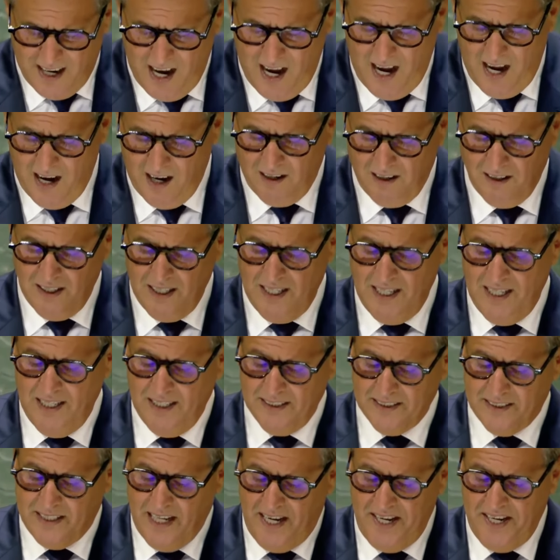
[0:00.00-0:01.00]
راح
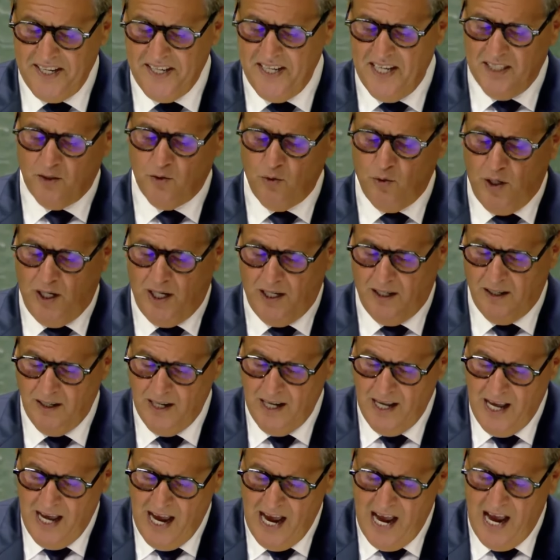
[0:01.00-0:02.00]
ضحيتها
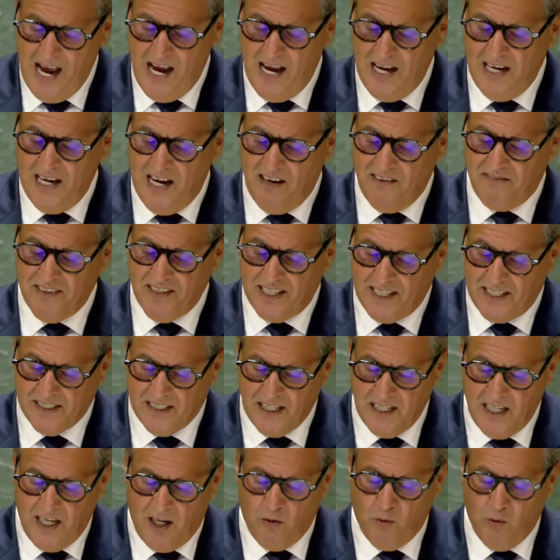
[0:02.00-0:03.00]
آلاف
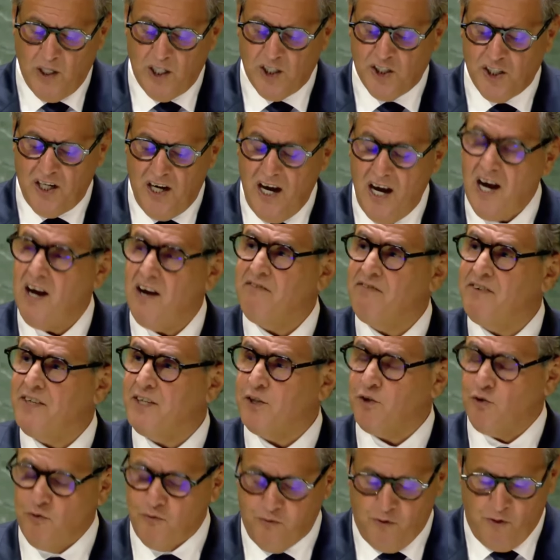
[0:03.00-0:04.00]
القتلى والجرحى في
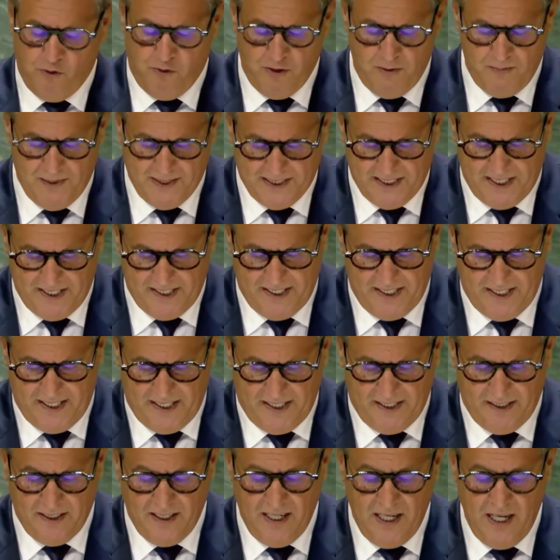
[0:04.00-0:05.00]
صفوف
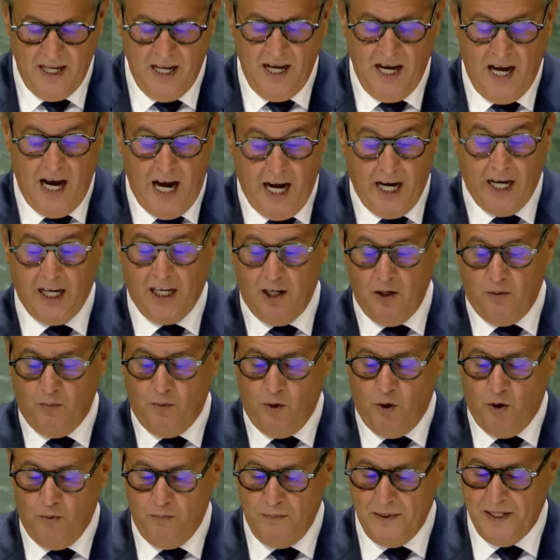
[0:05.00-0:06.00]
المدنيين
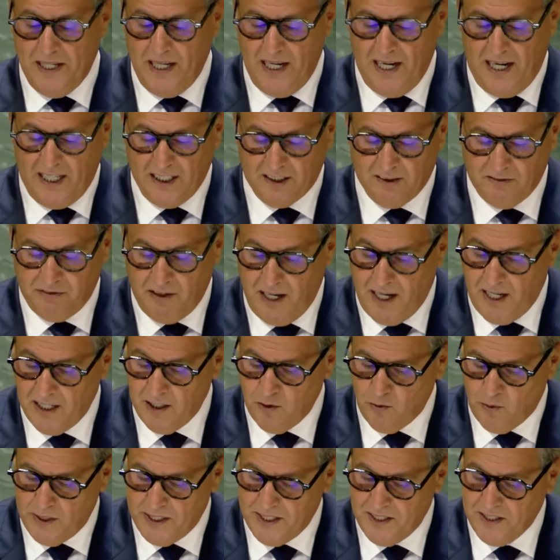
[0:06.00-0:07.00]
أغلبهم من الأطفال
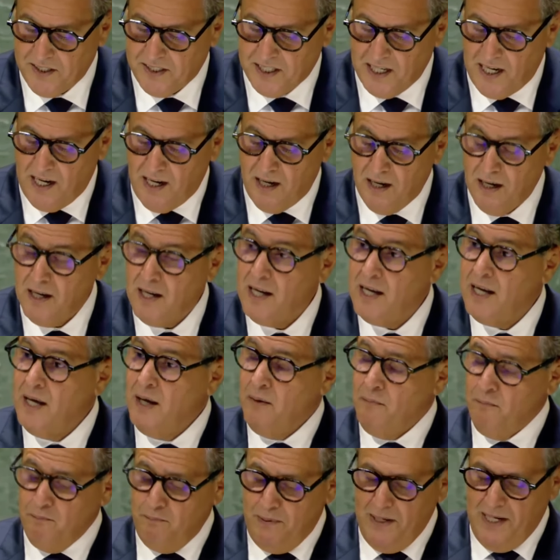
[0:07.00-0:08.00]
والنساء
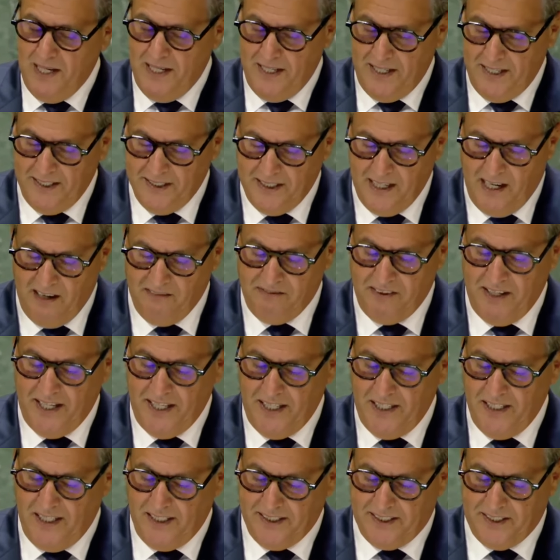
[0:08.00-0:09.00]
بالإضافة
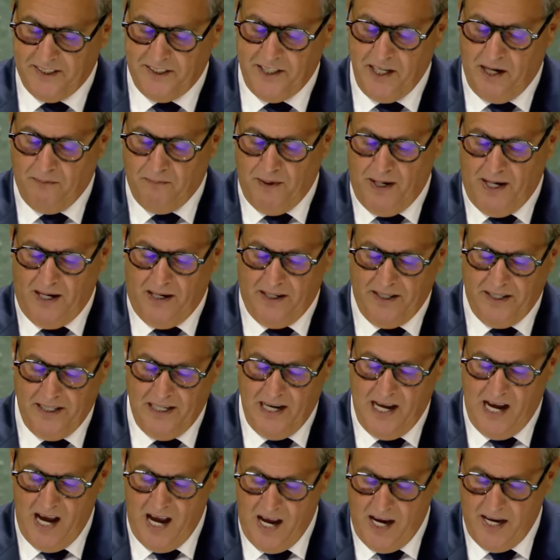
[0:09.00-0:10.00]
إلى الدمار
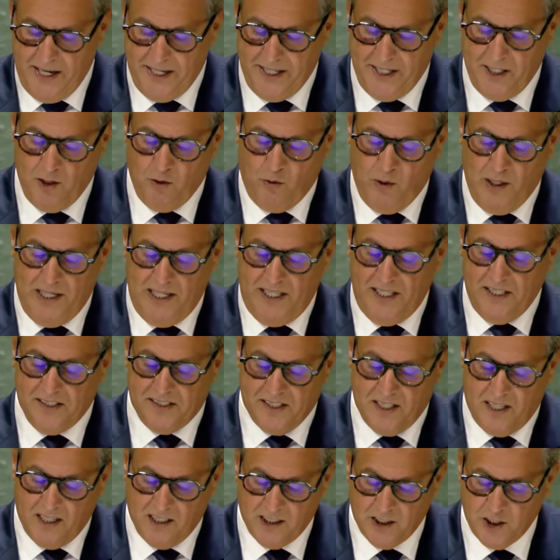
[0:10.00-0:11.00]
الهائل
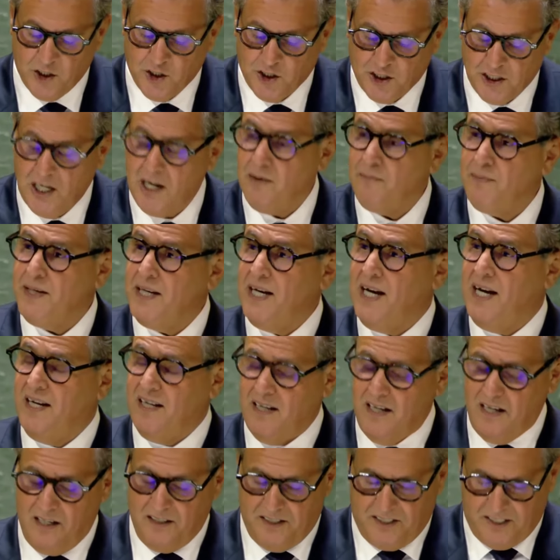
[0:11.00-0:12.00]
والحصار الشامل
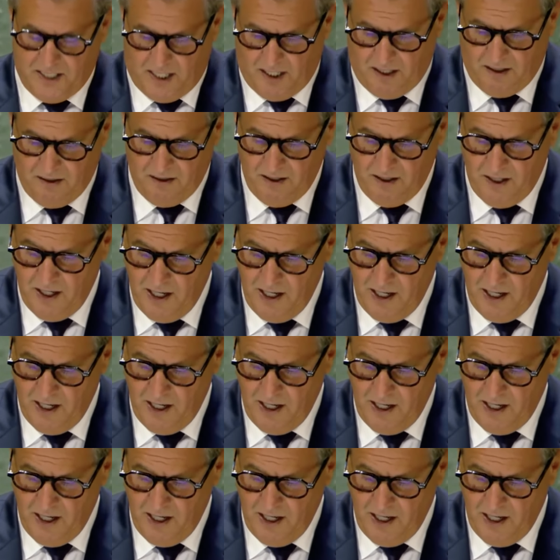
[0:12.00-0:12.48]
على غزة